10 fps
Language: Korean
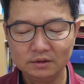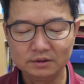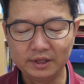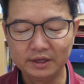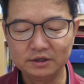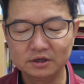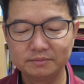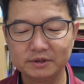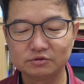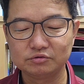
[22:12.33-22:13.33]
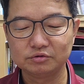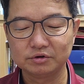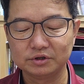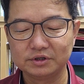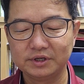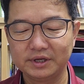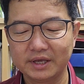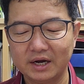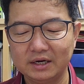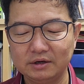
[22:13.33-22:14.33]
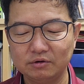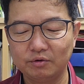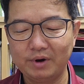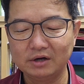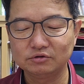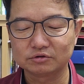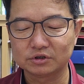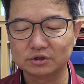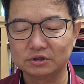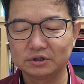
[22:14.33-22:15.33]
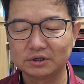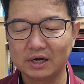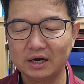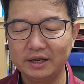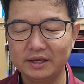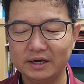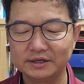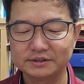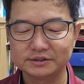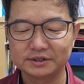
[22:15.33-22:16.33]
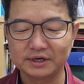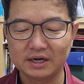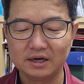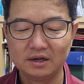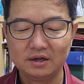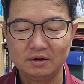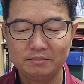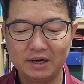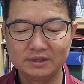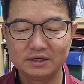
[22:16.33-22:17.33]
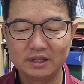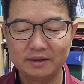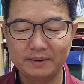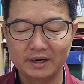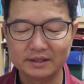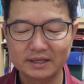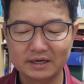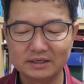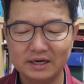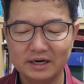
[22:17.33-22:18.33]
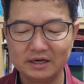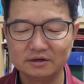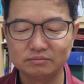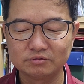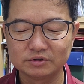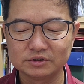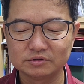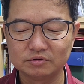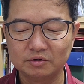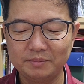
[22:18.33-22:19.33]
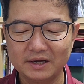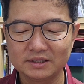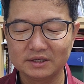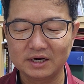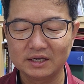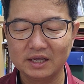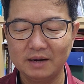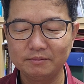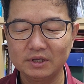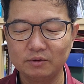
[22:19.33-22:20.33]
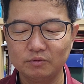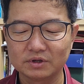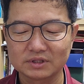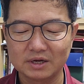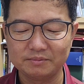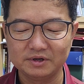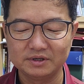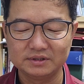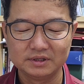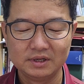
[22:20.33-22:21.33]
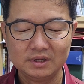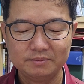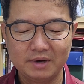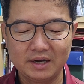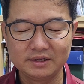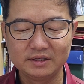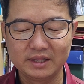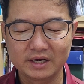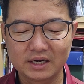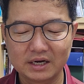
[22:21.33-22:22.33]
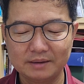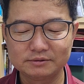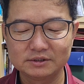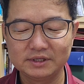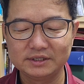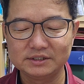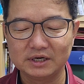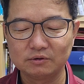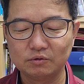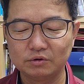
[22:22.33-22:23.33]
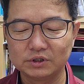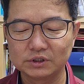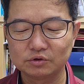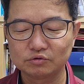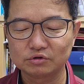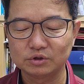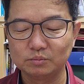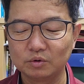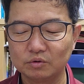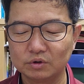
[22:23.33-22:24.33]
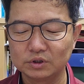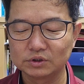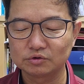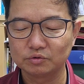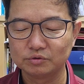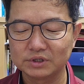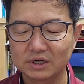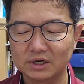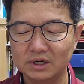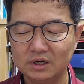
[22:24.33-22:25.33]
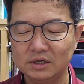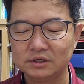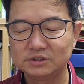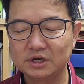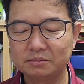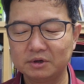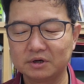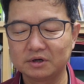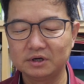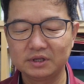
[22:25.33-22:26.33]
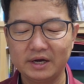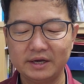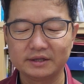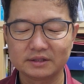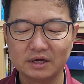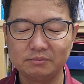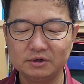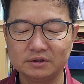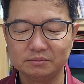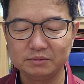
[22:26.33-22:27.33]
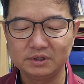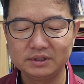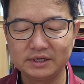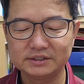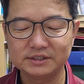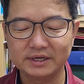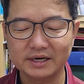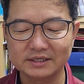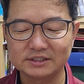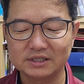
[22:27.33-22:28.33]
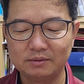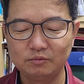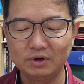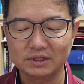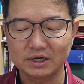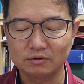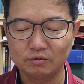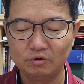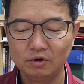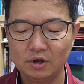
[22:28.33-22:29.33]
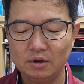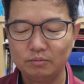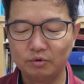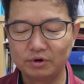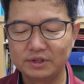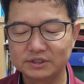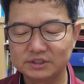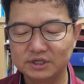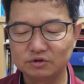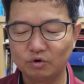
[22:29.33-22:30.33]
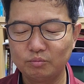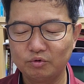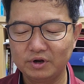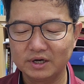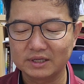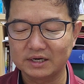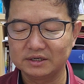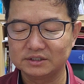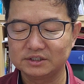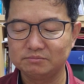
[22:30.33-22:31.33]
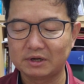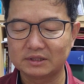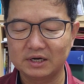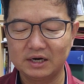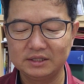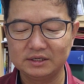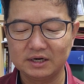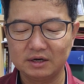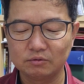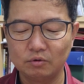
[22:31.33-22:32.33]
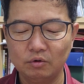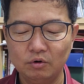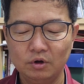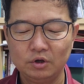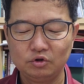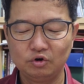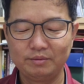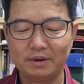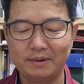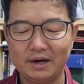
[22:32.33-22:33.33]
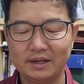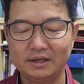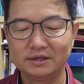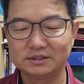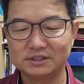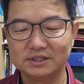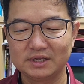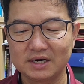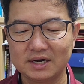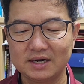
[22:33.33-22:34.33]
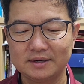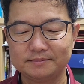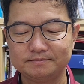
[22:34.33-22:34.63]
내 걸음의 수요를 그에게 알리고 왕족처럼 그를 가까이 하였으리라 만일 내 발이 나를 향하여 부르짖고 밭이랑이 함께 울었다면 만일 내가 값을 내지 않고 그 소출을 먹고 그 소유자가 생명을 잃게 하였다면 밀 대신에 가시나무가 나고 보리 대신에 독보리가 나는 것이 마땅하니라 하고 욥의 말이 그치니라.